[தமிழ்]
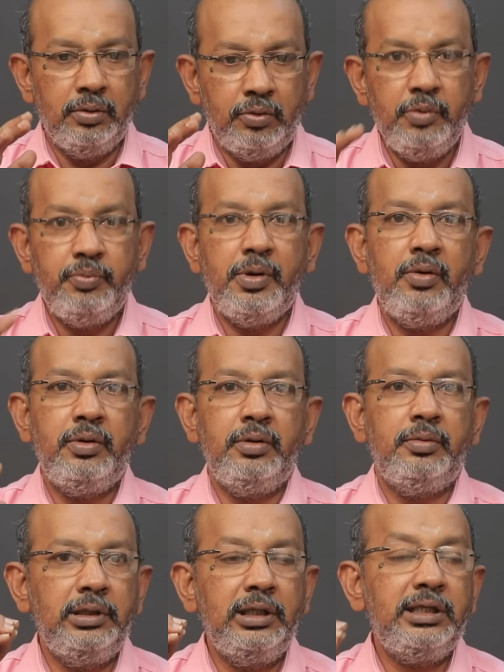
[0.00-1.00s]
குறிப்பாக ஒரு
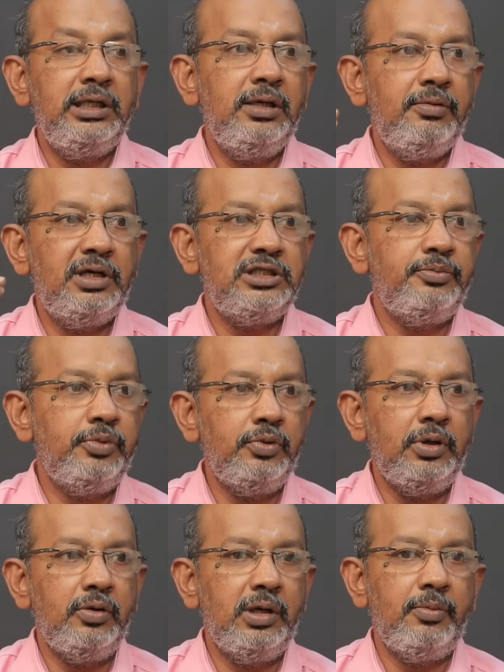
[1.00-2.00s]
இலக்கிய வாசிப்பு
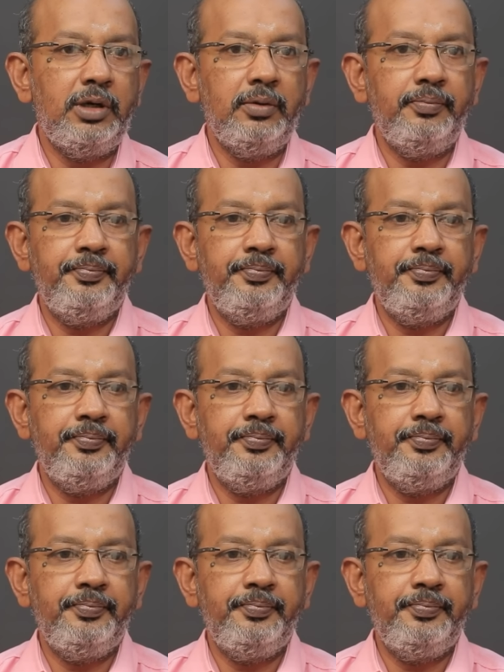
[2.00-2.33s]
உள்ள ஒரு நபர்